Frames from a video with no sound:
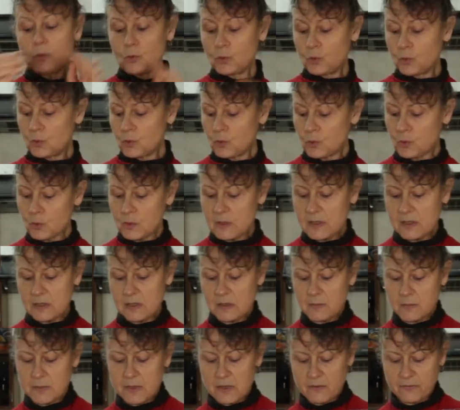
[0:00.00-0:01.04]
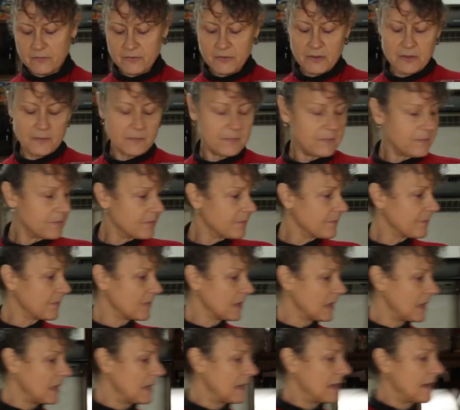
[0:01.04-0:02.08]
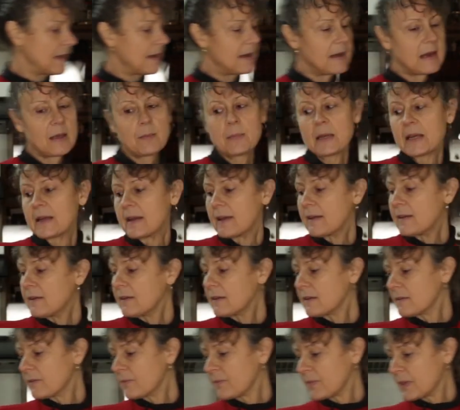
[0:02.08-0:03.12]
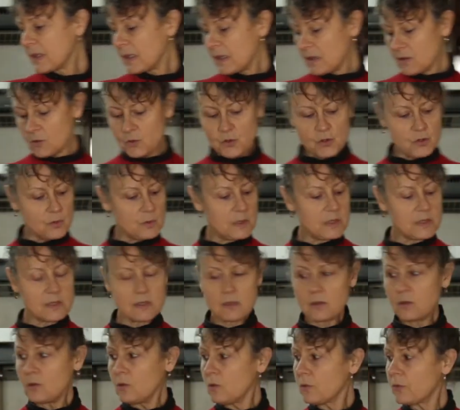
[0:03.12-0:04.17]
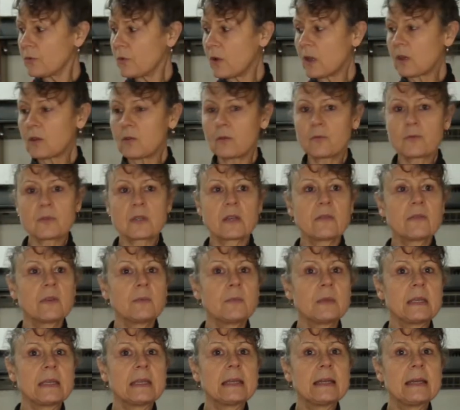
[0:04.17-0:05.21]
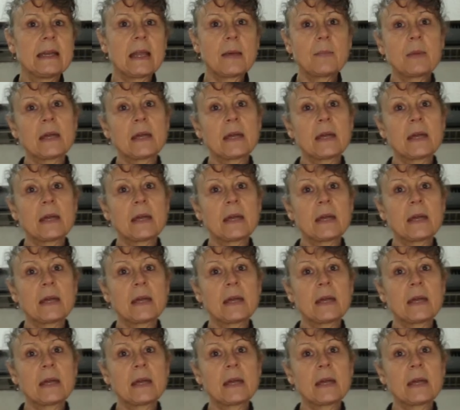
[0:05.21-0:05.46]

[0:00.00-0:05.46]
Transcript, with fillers: de tous ses bienfaits. La banane. Et ensuite, une fois que vous avez mis la